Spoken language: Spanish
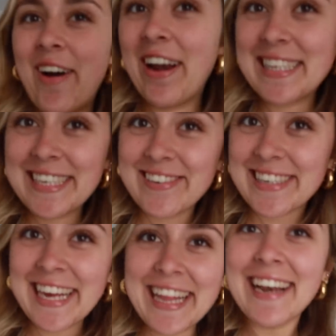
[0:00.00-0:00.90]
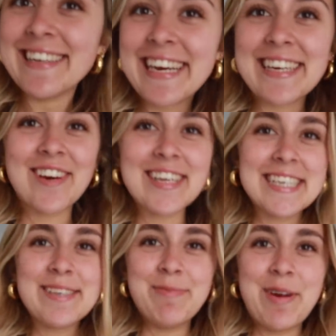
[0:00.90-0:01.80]
Hola chicos, ¿qué tal? Que espero que
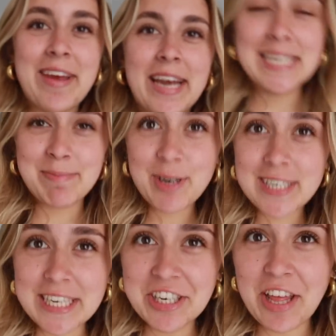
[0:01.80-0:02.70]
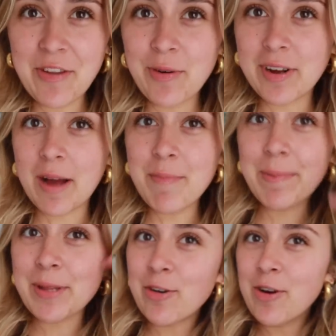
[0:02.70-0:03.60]
estéis muy bien y espero que estéis notando un cambio
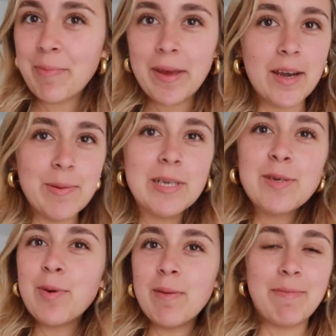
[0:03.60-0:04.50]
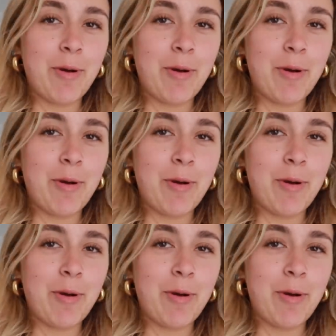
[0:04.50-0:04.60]
en mi tono de piel, ¿no veis un poco más